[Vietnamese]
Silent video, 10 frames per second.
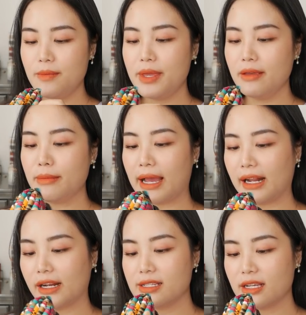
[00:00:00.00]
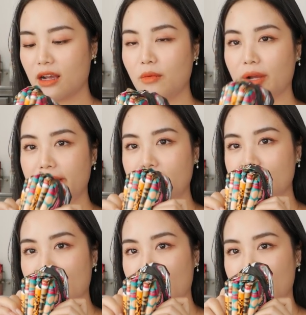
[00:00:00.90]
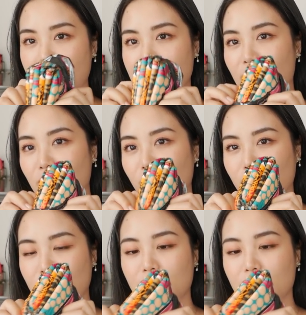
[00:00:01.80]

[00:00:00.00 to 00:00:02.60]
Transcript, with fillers: miếng băng là nó sẽ có một cái design khác nhau luôn.